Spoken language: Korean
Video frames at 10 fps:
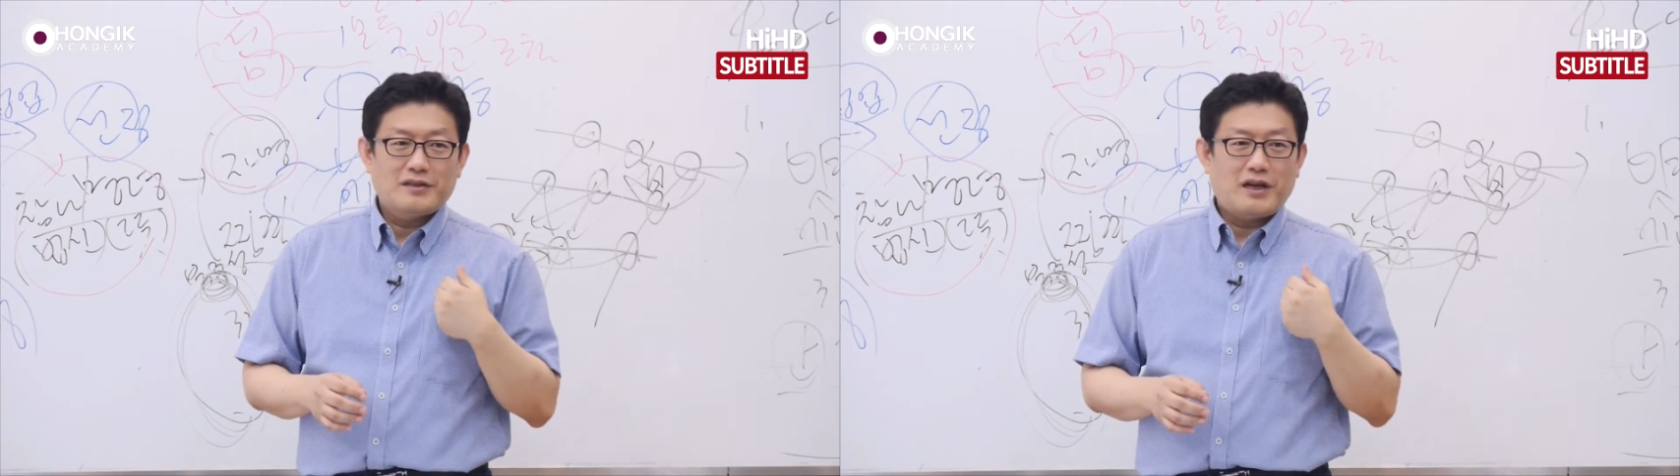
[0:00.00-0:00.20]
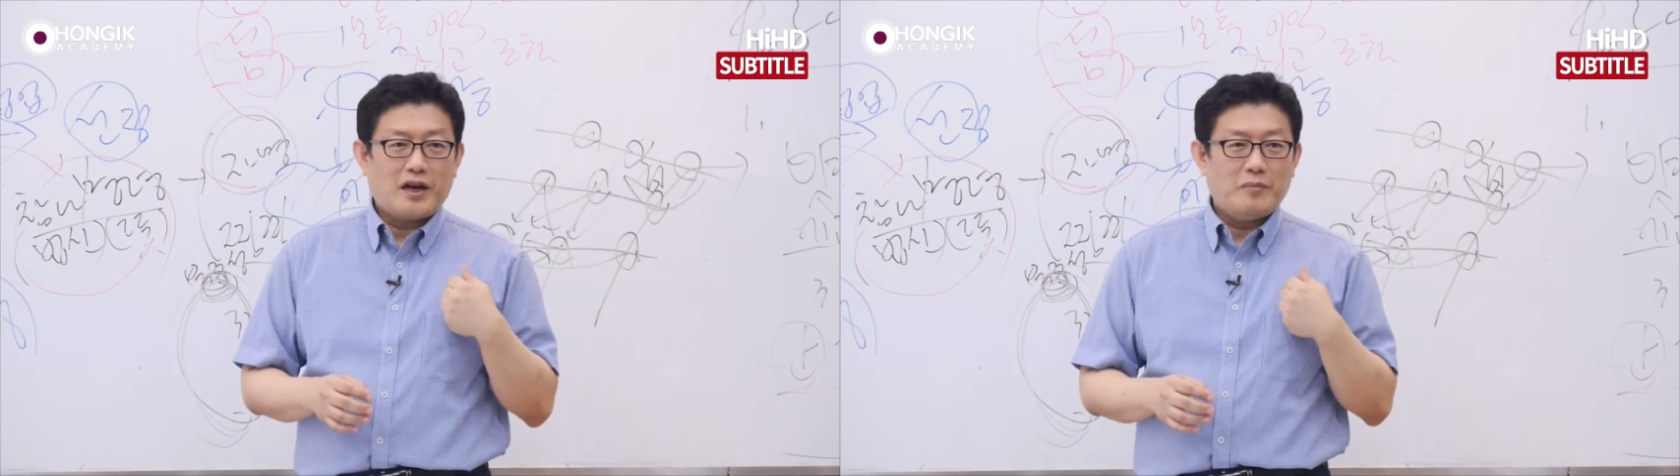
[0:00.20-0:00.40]

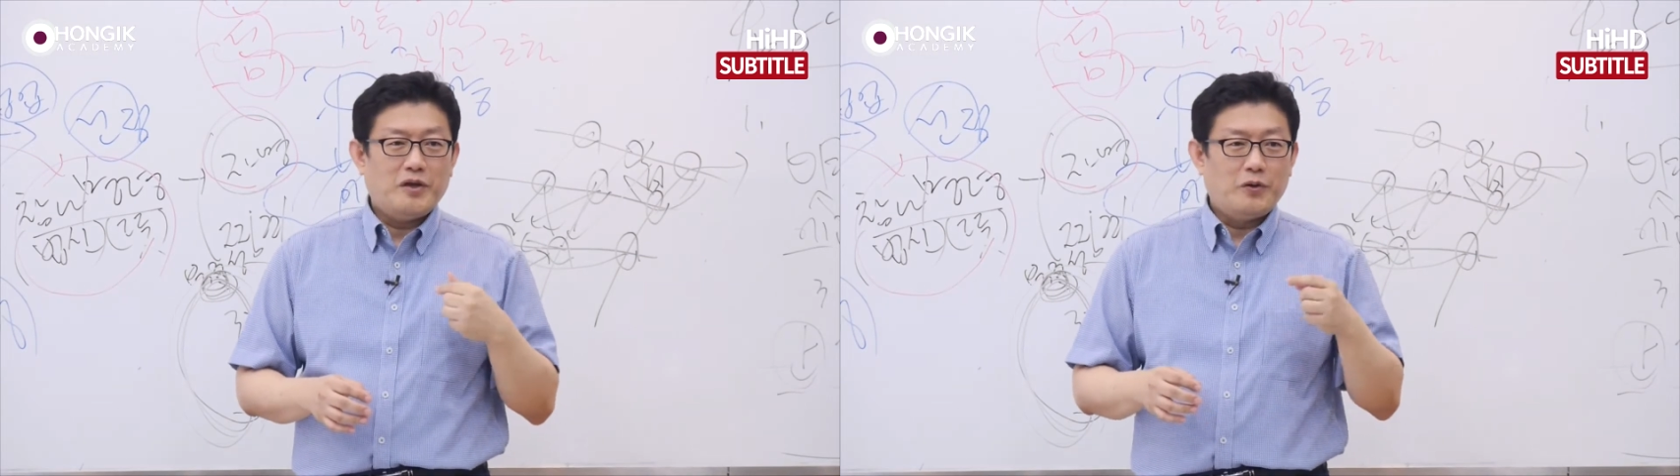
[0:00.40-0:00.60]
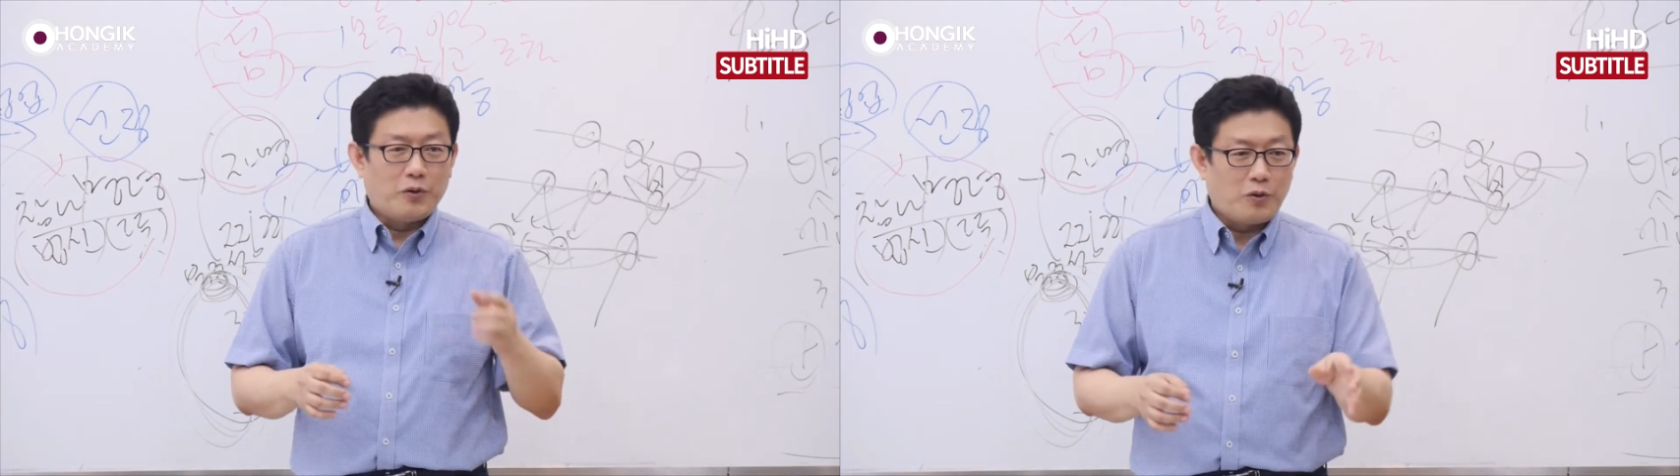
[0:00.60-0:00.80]

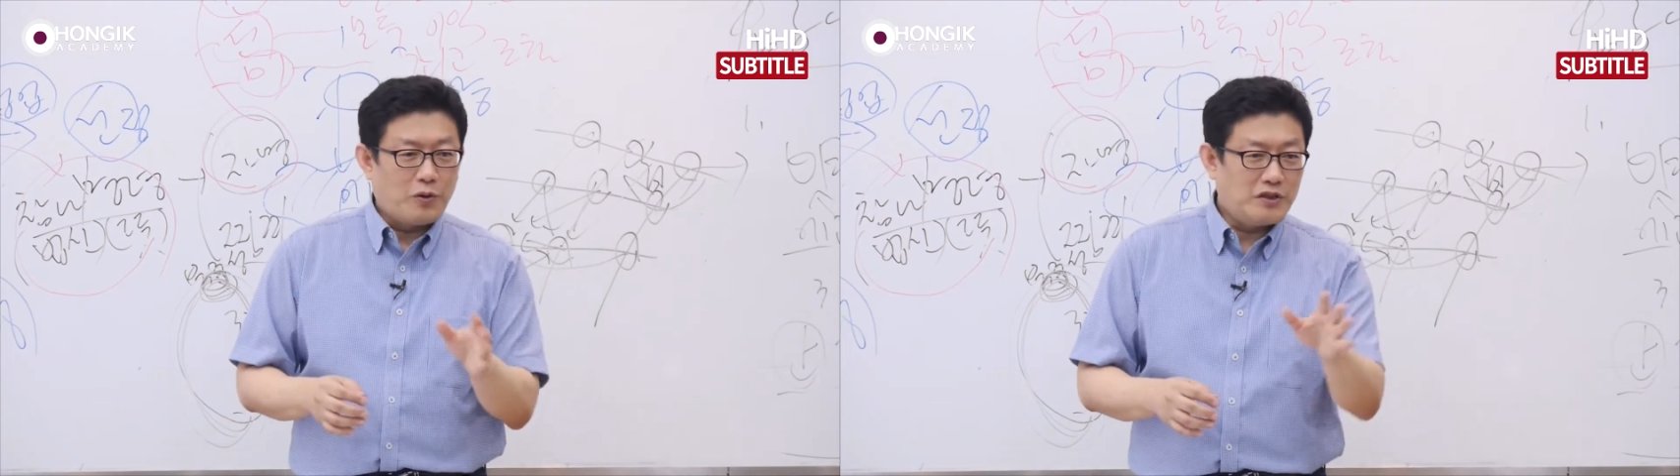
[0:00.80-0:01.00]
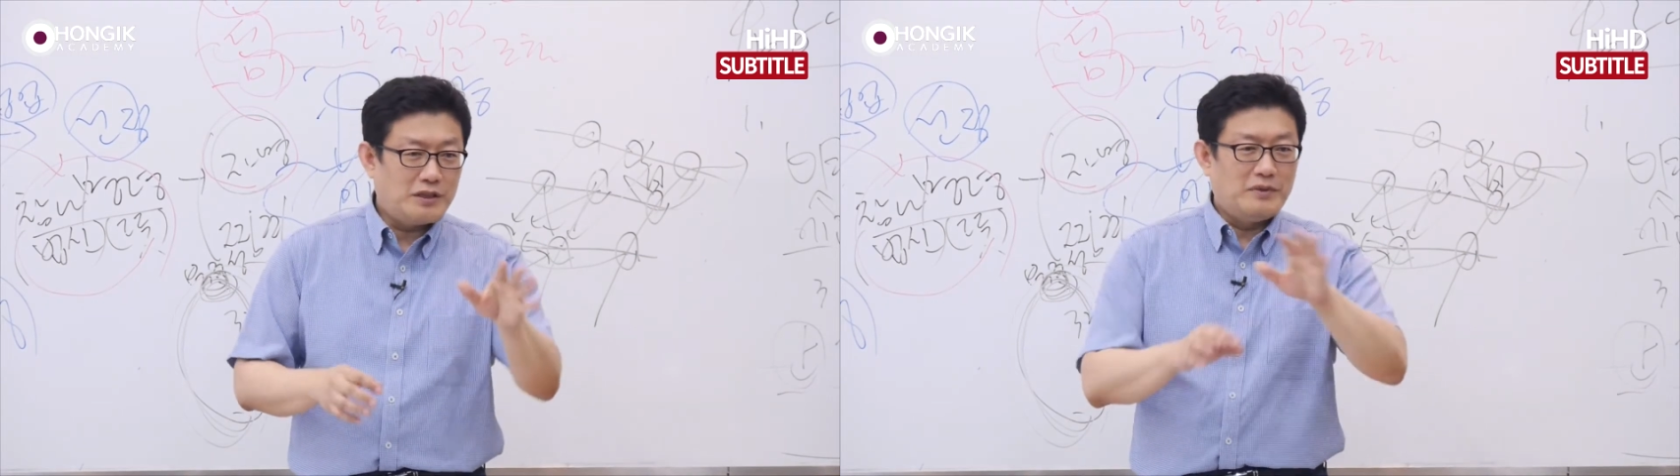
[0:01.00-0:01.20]
사람이고
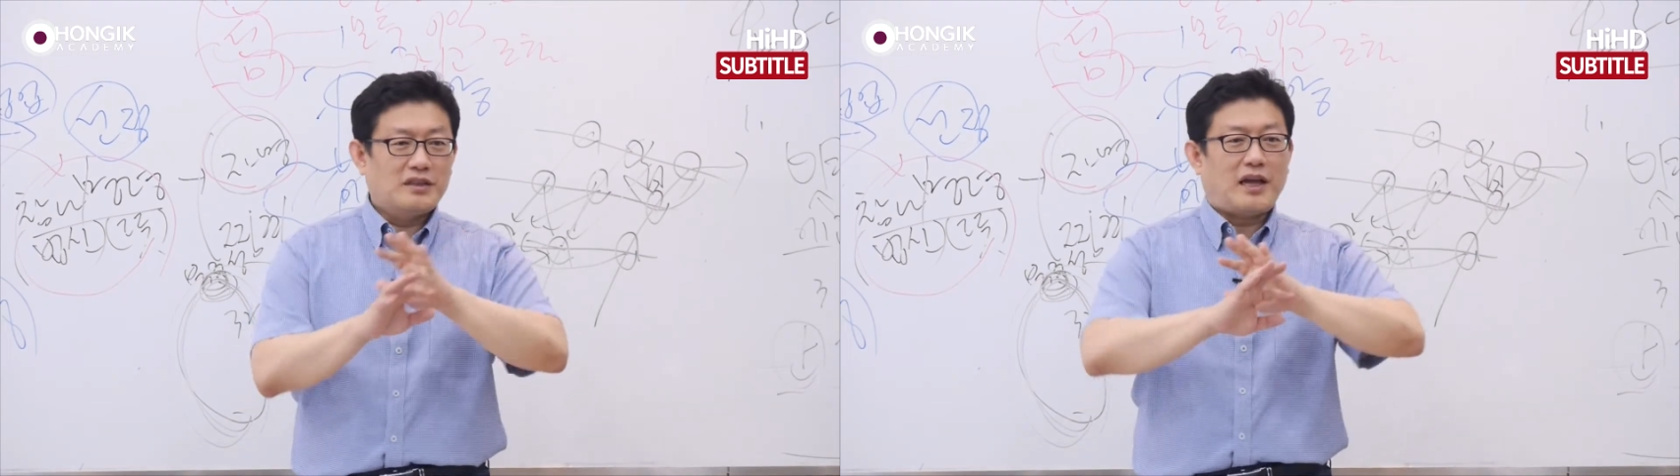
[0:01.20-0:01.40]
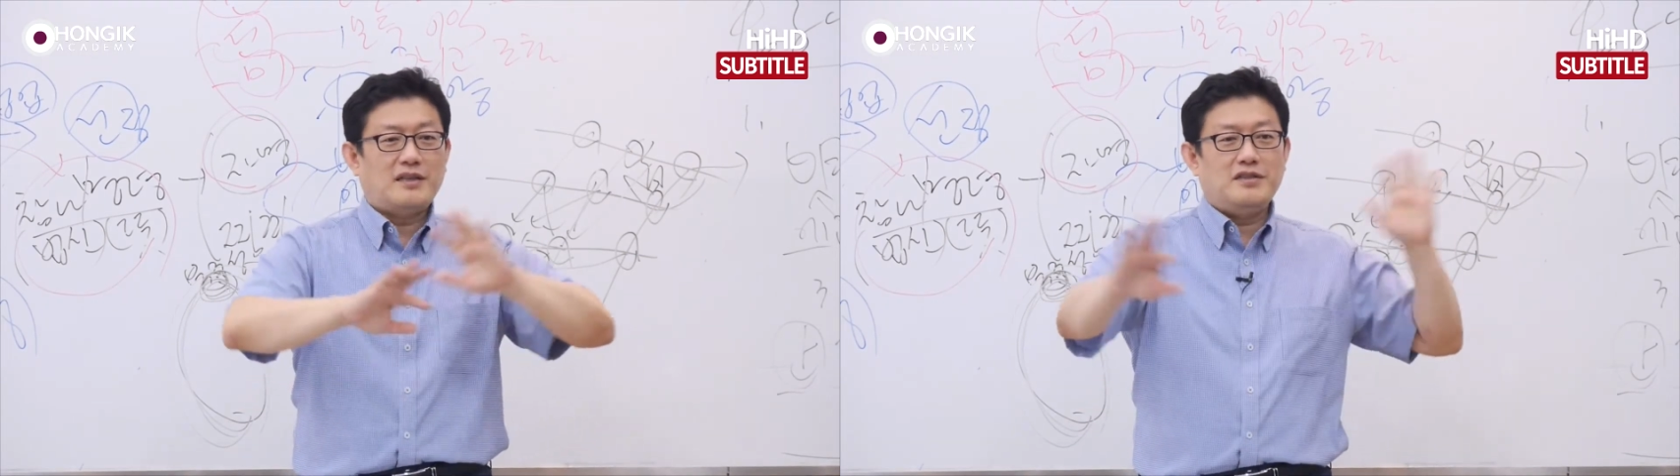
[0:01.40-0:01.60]
이러고
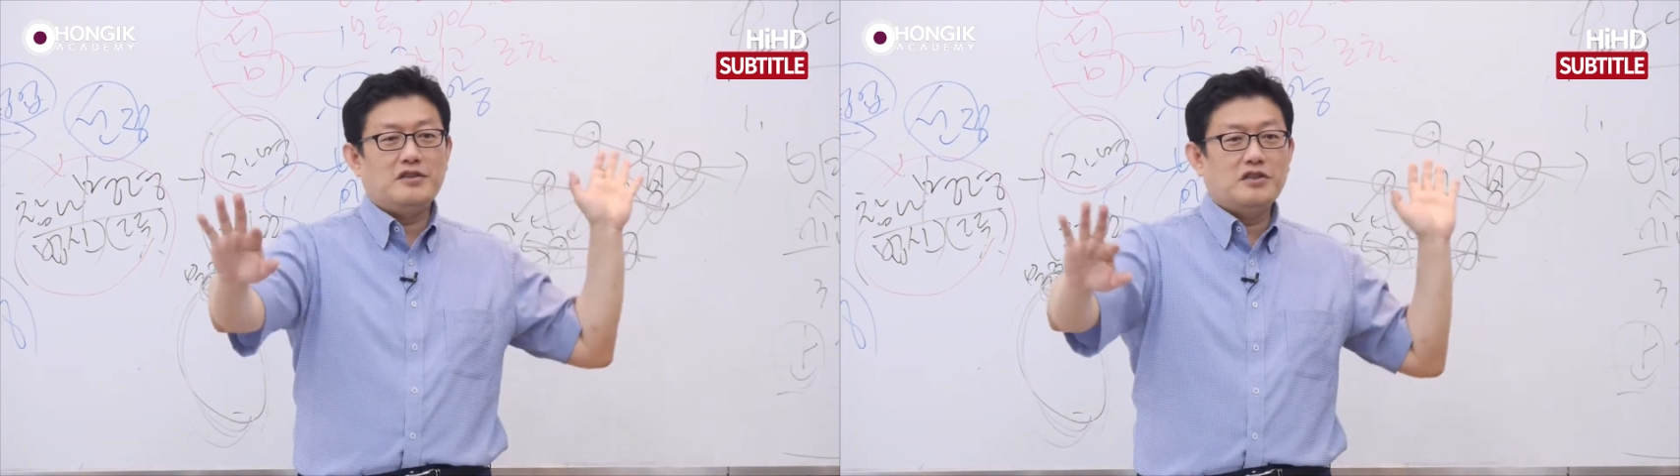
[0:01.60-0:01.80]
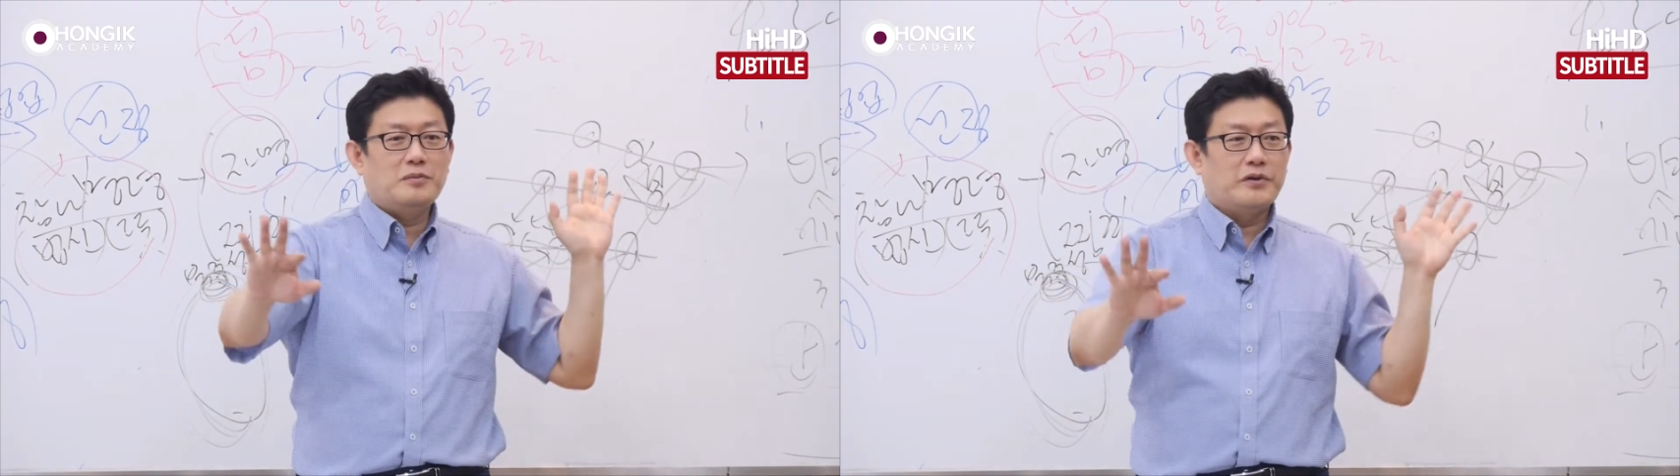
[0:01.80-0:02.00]
있으면 다
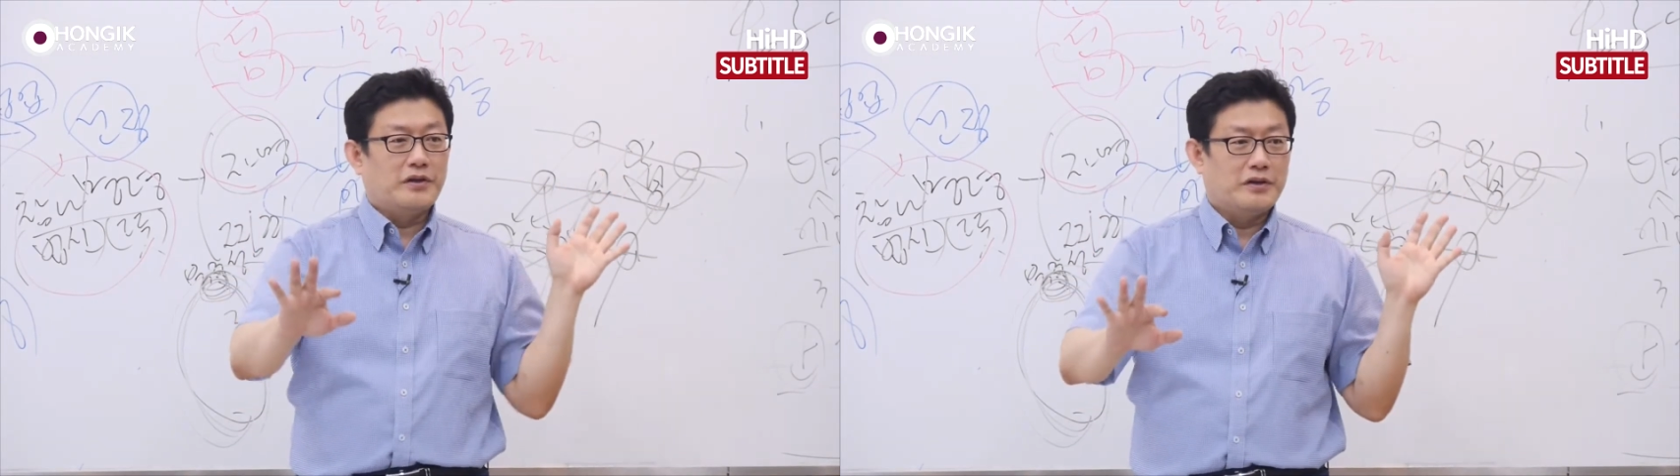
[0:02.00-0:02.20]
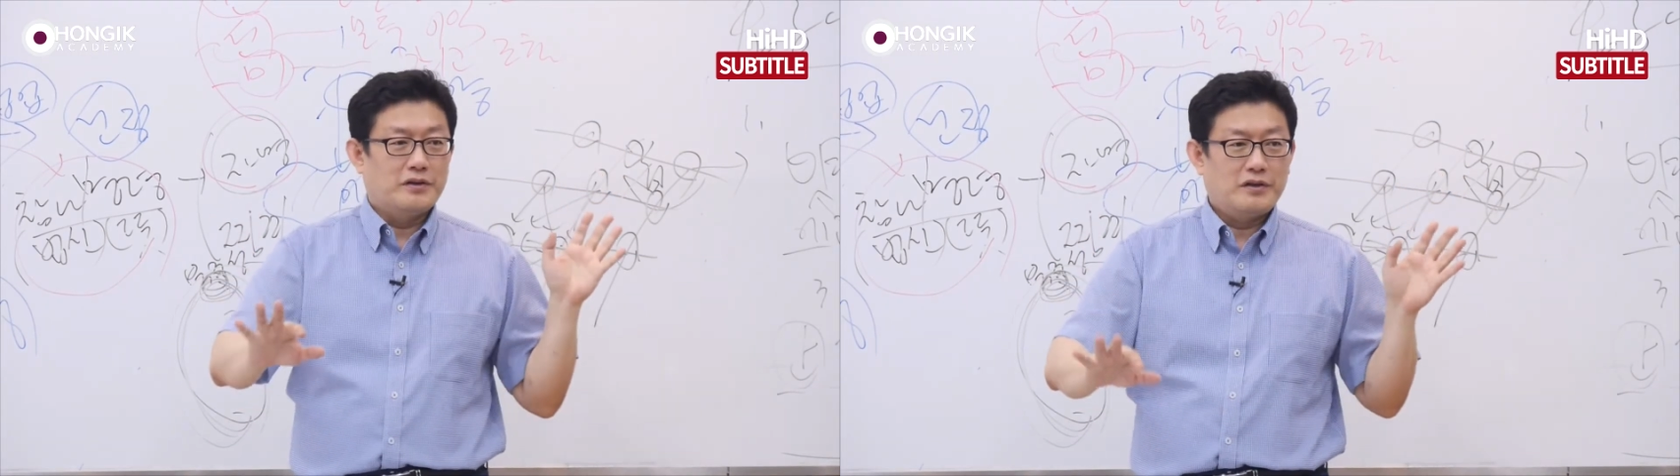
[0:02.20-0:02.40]
찢어져
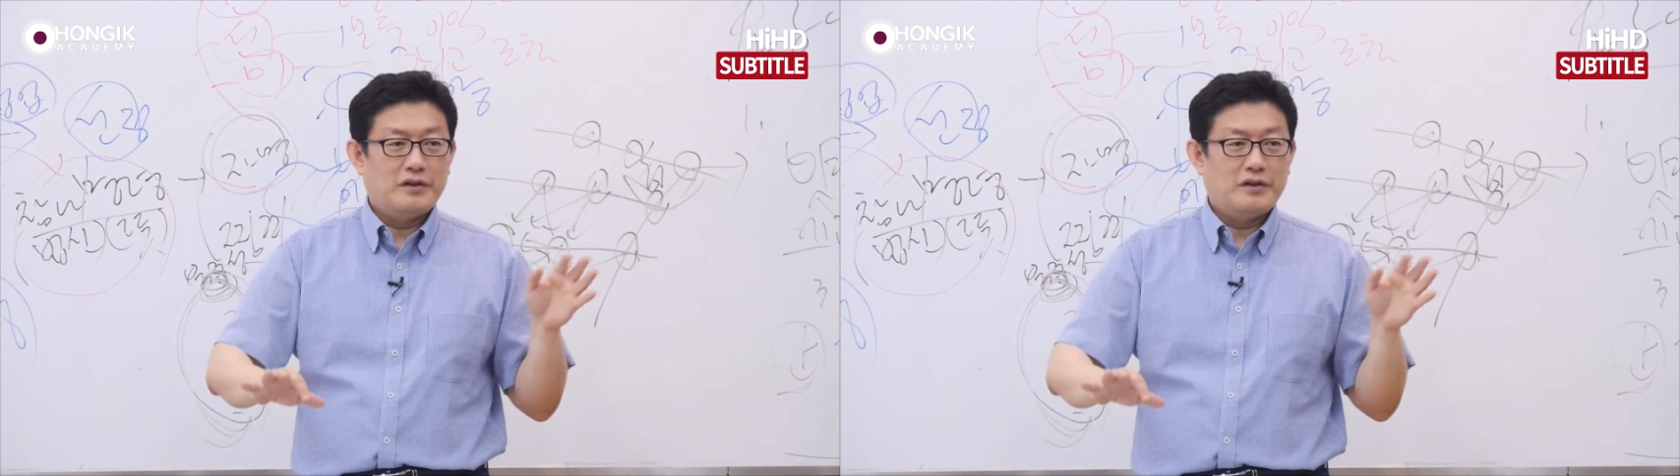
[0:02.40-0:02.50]
보여요.